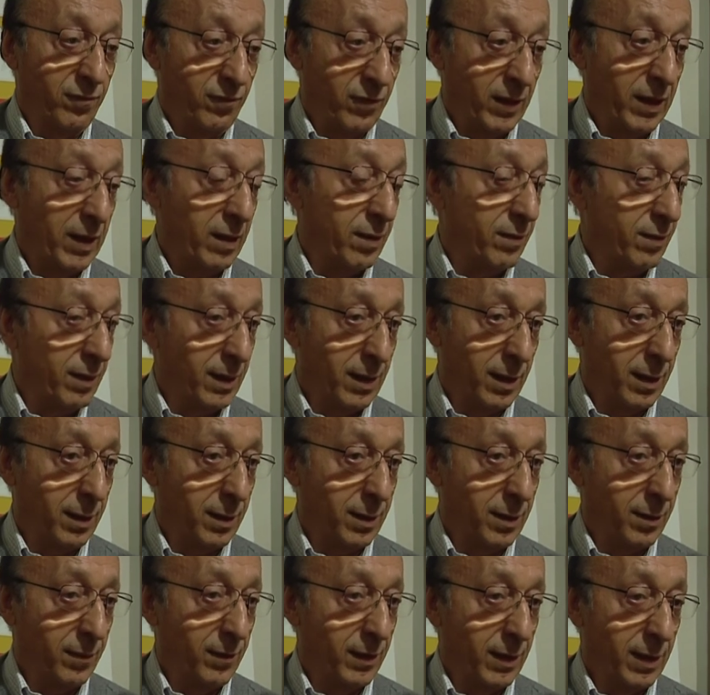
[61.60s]
vada
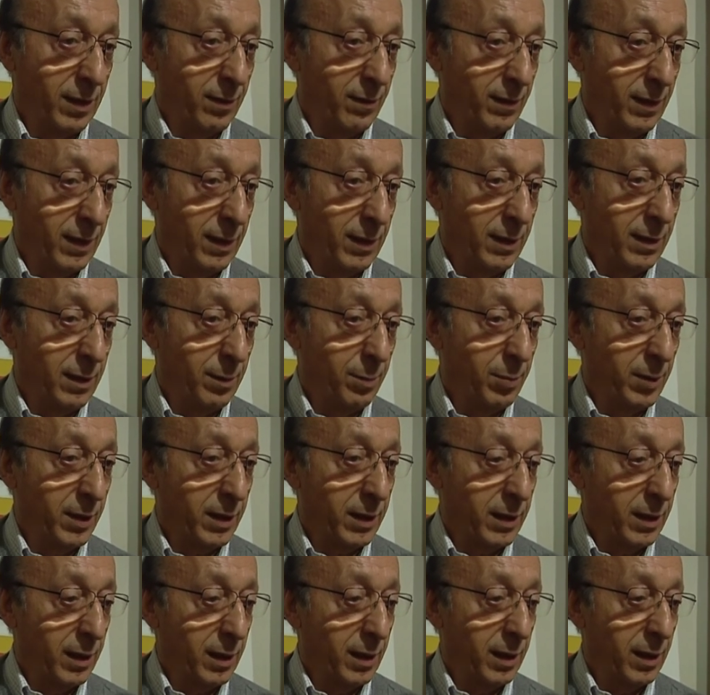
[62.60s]
avanti, vada avanti
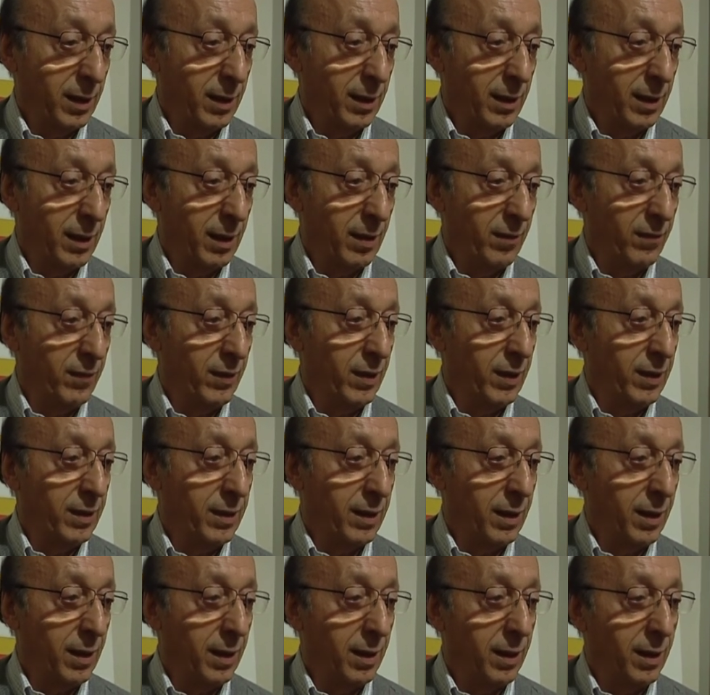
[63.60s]
perché nella
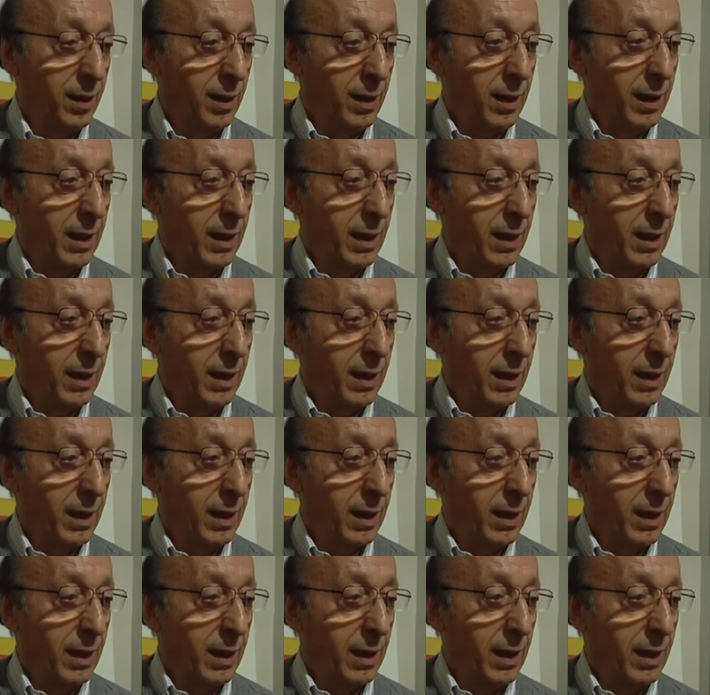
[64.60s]
vita